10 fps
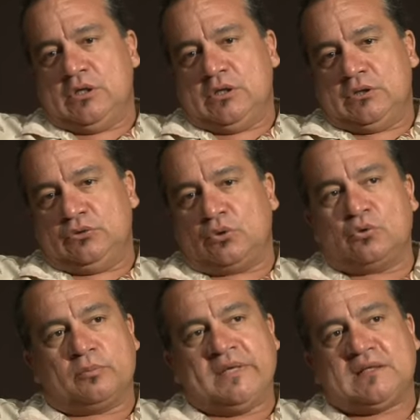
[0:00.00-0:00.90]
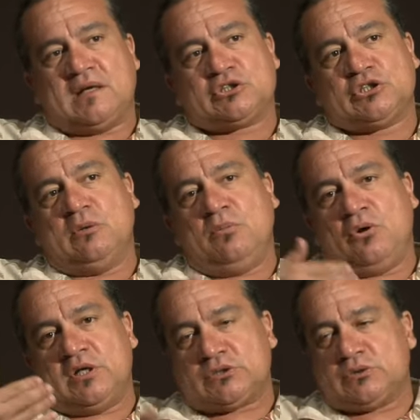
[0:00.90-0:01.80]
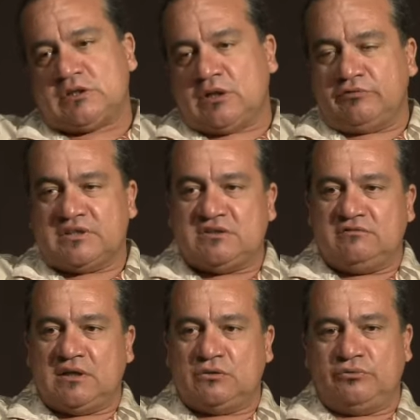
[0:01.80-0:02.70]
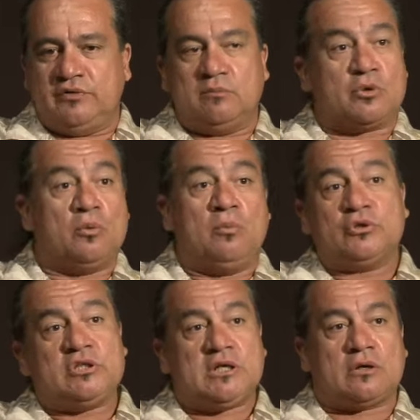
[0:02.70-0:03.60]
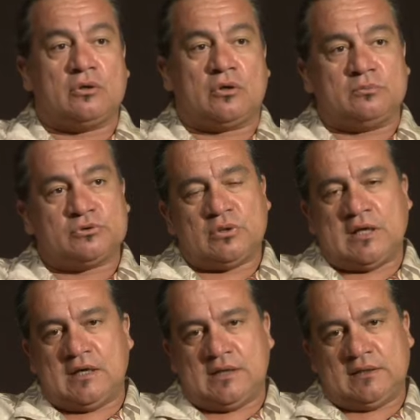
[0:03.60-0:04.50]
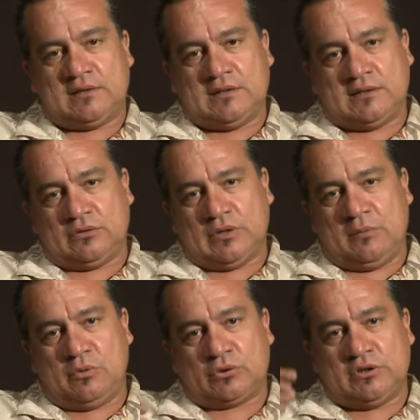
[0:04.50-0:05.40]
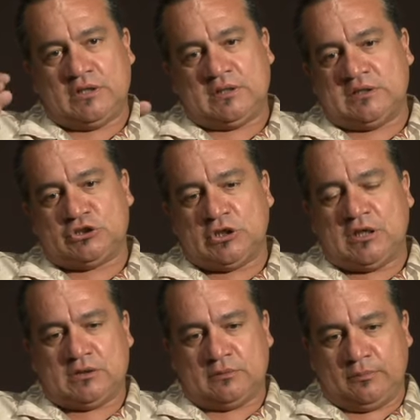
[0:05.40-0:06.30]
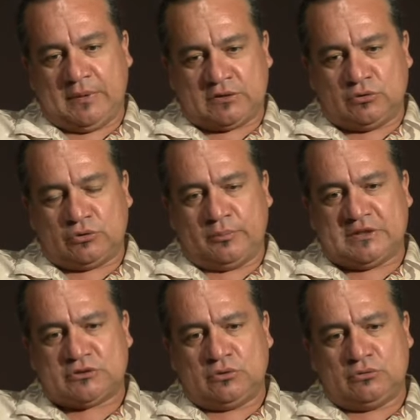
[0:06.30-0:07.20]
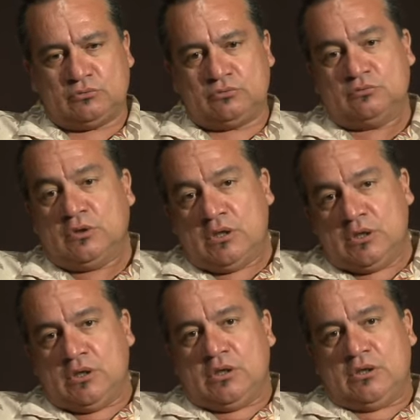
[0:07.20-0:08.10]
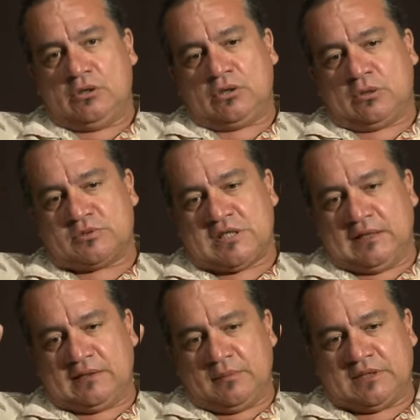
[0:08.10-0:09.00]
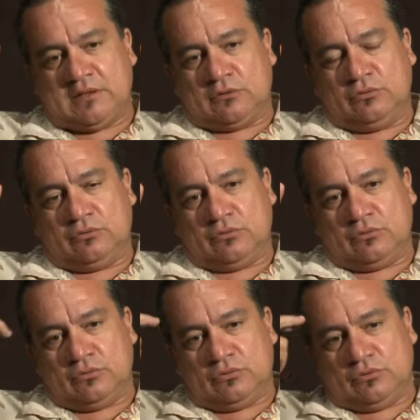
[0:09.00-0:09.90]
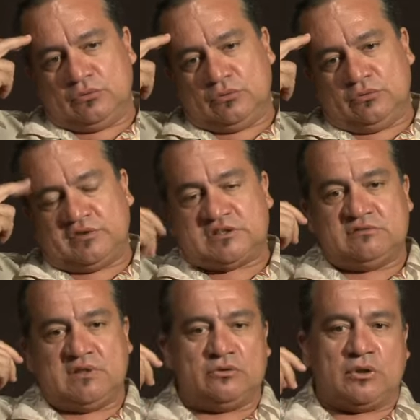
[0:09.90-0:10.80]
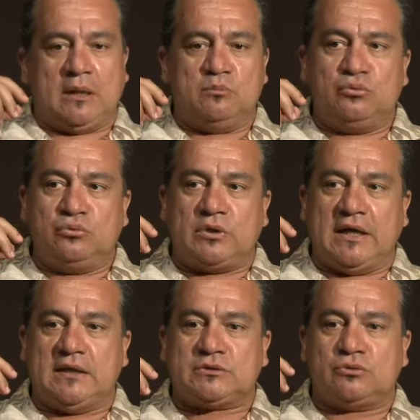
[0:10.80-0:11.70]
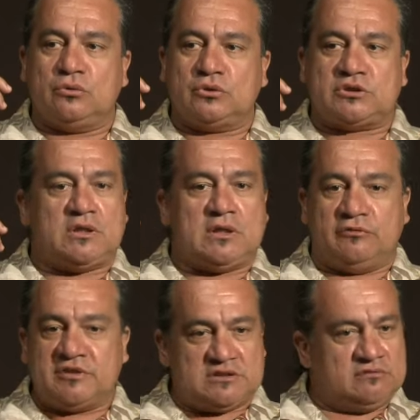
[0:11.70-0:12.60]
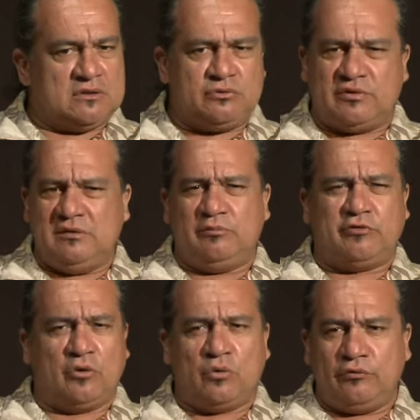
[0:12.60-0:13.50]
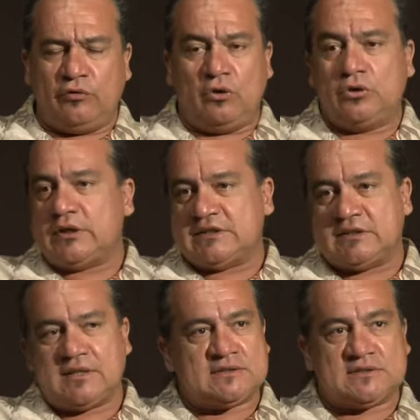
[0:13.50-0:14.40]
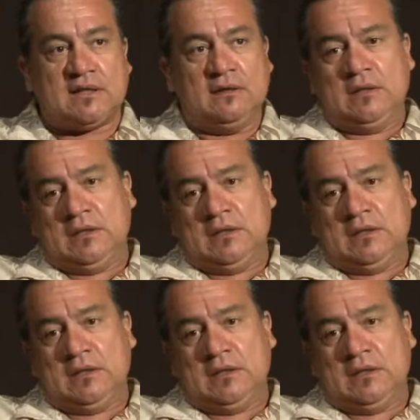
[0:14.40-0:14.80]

de court métrage seulement Est-ce que c'est un festival du film romantique comme cela a été abordé déjà par d'autres personnes ou comme c'est la thématique du, festival de Cabourg, est-ce que c'est un festival du film francophone, etc. etc.